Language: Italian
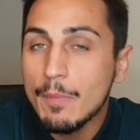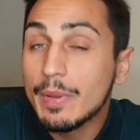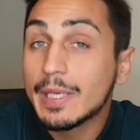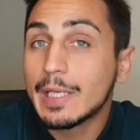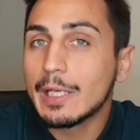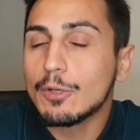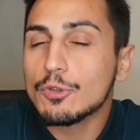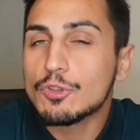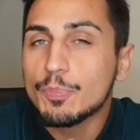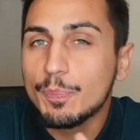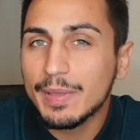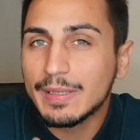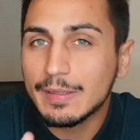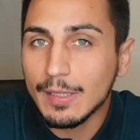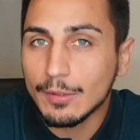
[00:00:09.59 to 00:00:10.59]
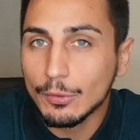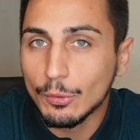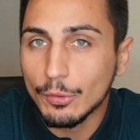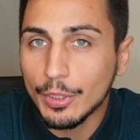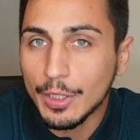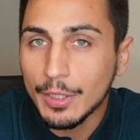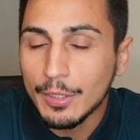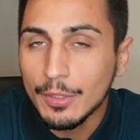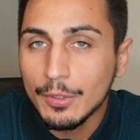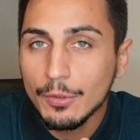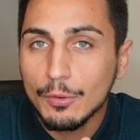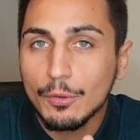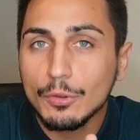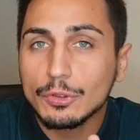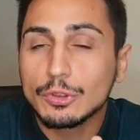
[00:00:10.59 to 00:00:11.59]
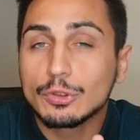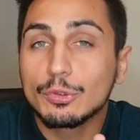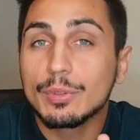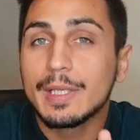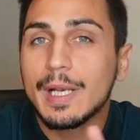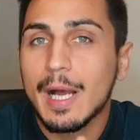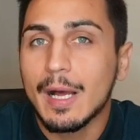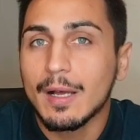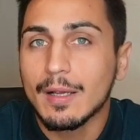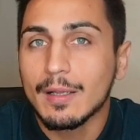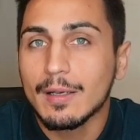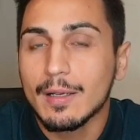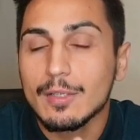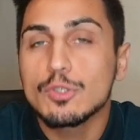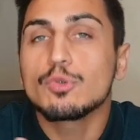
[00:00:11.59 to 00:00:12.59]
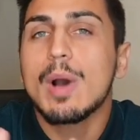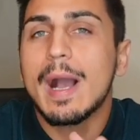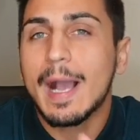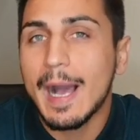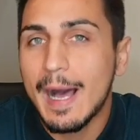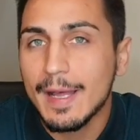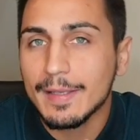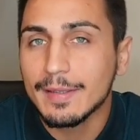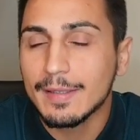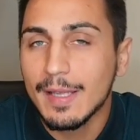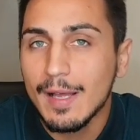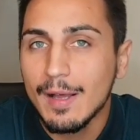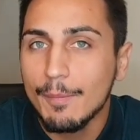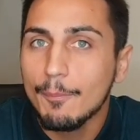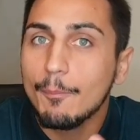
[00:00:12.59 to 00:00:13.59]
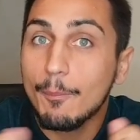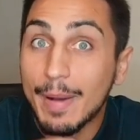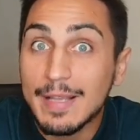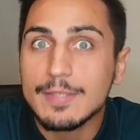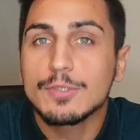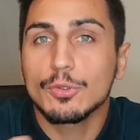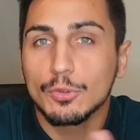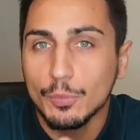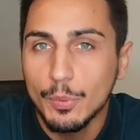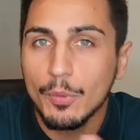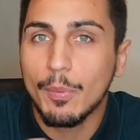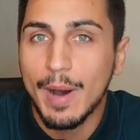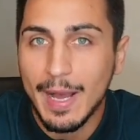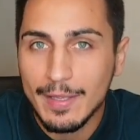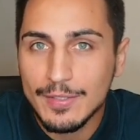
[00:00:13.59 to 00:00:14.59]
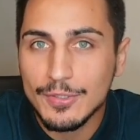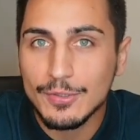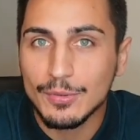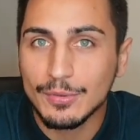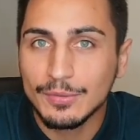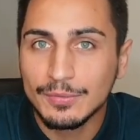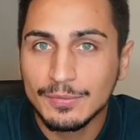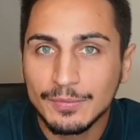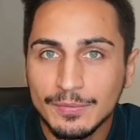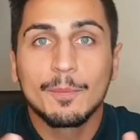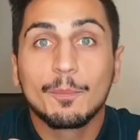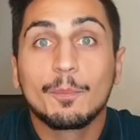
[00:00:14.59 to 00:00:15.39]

perché lo spettatore costruirà la sua carta passo dopo passo.